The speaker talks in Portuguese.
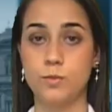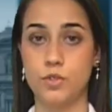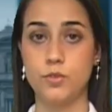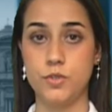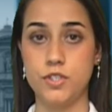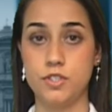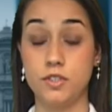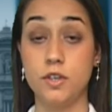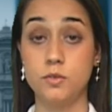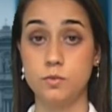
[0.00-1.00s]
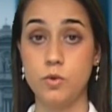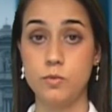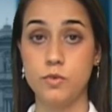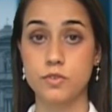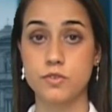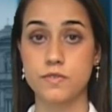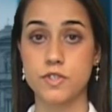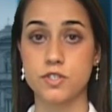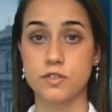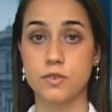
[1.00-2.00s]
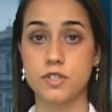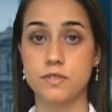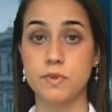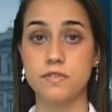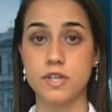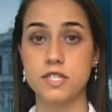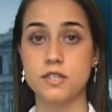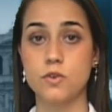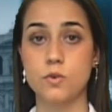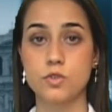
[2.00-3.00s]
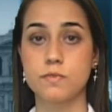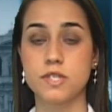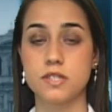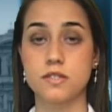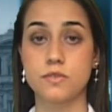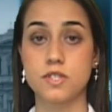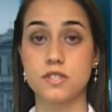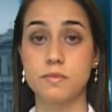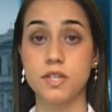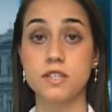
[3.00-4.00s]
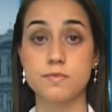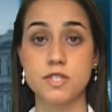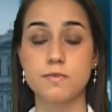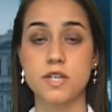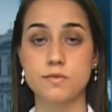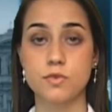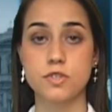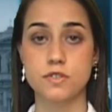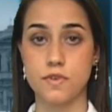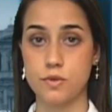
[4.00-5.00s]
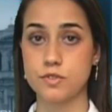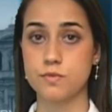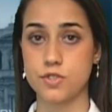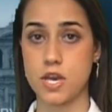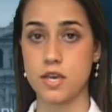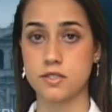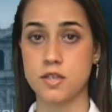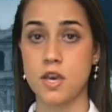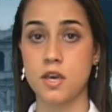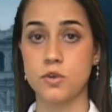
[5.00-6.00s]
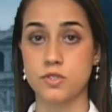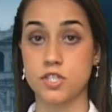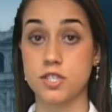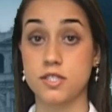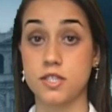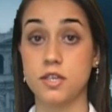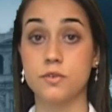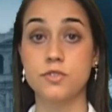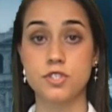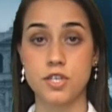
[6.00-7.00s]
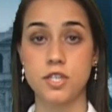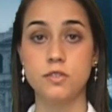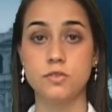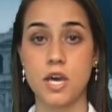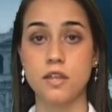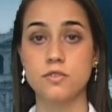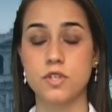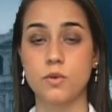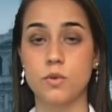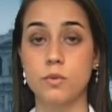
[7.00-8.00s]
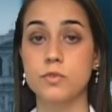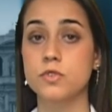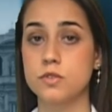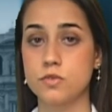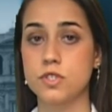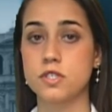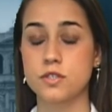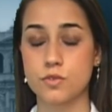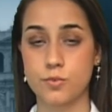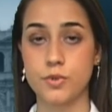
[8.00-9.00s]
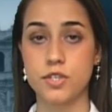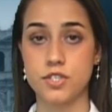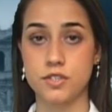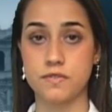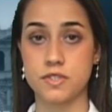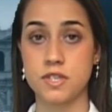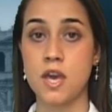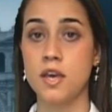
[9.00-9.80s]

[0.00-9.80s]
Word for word: Boa noite. O bom humor dos investidores prevaleceu na última sessão da semana nas principais bolsas de valores mundiais. Os agentes seguiram digerindo dados econômicos e notícias corporativas.